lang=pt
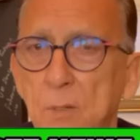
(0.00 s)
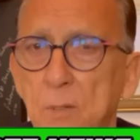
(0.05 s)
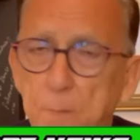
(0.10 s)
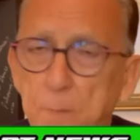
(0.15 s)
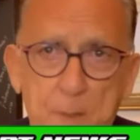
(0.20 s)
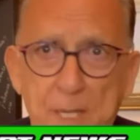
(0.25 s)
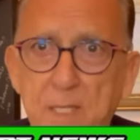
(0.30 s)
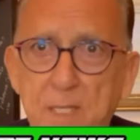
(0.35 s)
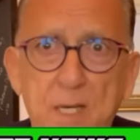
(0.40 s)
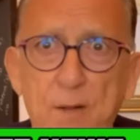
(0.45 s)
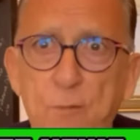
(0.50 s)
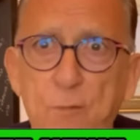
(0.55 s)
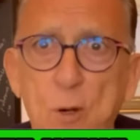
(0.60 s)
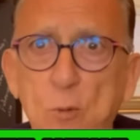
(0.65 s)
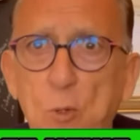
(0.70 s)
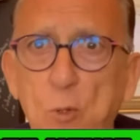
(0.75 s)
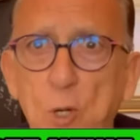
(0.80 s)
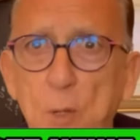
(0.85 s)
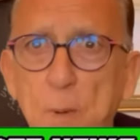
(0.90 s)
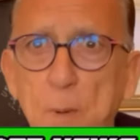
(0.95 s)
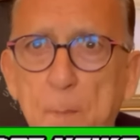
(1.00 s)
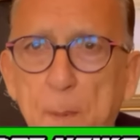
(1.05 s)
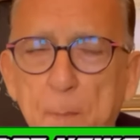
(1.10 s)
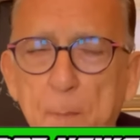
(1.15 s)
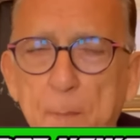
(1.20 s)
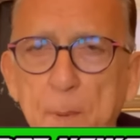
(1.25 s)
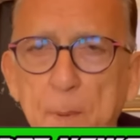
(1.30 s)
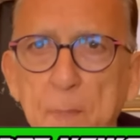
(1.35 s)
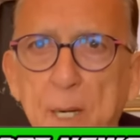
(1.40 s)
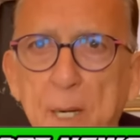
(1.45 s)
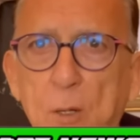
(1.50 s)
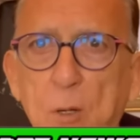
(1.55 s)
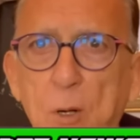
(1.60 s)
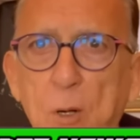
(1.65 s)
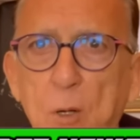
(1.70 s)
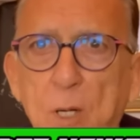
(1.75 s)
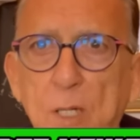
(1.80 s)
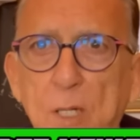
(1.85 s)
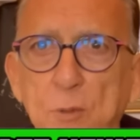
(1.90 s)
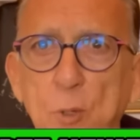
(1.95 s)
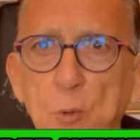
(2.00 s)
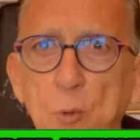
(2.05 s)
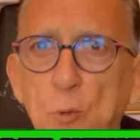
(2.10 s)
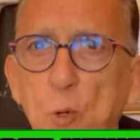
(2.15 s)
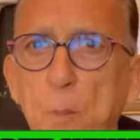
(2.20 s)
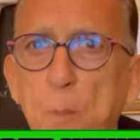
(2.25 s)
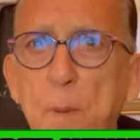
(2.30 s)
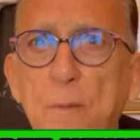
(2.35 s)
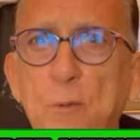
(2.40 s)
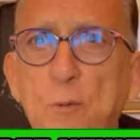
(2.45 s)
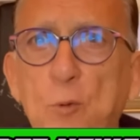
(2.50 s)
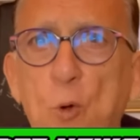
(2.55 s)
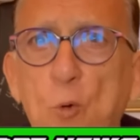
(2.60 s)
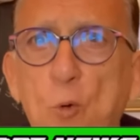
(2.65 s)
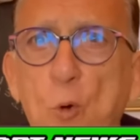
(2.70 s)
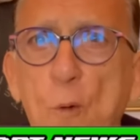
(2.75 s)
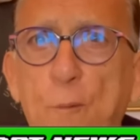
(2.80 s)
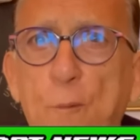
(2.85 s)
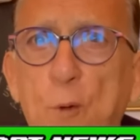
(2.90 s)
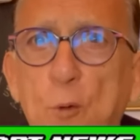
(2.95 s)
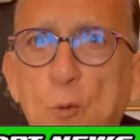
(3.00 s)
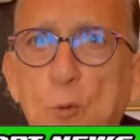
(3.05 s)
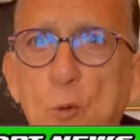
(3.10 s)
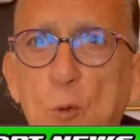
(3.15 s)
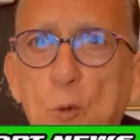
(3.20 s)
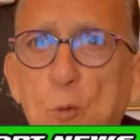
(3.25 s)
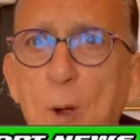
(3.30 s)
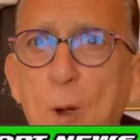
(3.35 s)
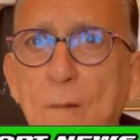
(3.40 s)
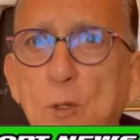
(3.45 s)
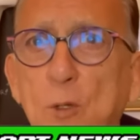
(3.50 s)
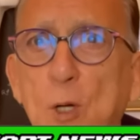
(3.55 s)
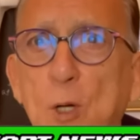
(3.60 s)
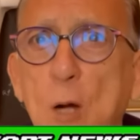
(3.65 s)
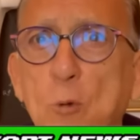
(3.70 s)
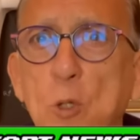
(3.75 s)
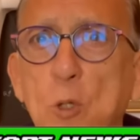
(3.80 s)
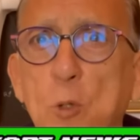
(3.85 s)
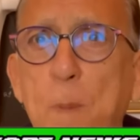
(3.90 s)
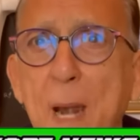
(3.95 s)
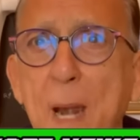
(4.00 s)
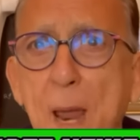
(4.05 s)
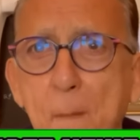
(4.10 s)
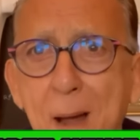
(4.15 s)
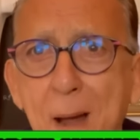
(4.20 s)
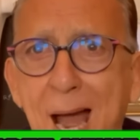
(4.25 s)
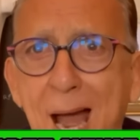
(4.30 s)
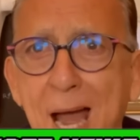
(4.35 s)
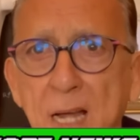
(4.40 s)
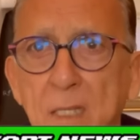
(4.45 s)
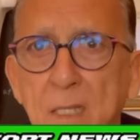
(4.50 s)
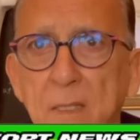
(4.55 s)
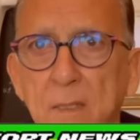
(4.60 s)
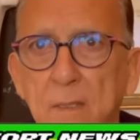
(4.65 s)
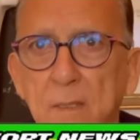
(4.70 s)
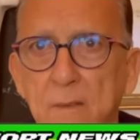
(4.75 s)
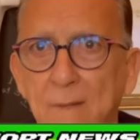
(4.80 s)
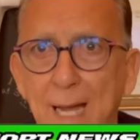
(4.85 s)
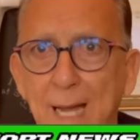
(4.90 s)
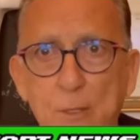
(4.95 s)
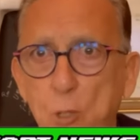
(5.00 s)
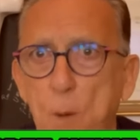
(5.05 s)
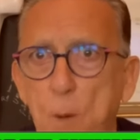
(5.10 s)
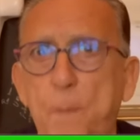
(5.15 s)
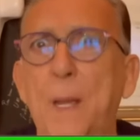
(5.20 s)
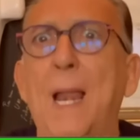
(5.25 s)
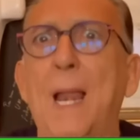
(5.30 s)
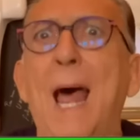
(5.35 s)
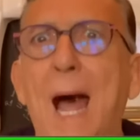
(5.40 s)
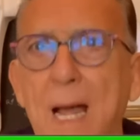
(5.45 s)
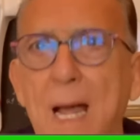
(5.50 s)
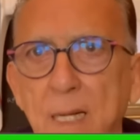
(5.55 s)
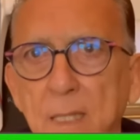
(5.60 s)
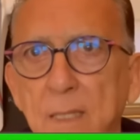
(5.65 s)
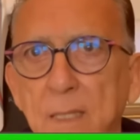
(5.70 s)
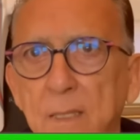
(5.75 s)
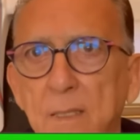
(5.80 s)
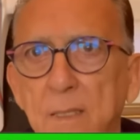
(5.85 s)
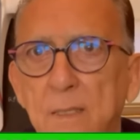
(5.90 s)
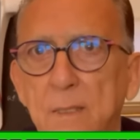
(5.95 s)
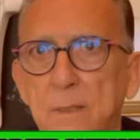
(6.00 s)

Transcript: O empate levou a Colômbia para a primeira colocação do grupo, evitou um confronto com o Uruguai, vai jogar contra o Panamá, vai atropelar.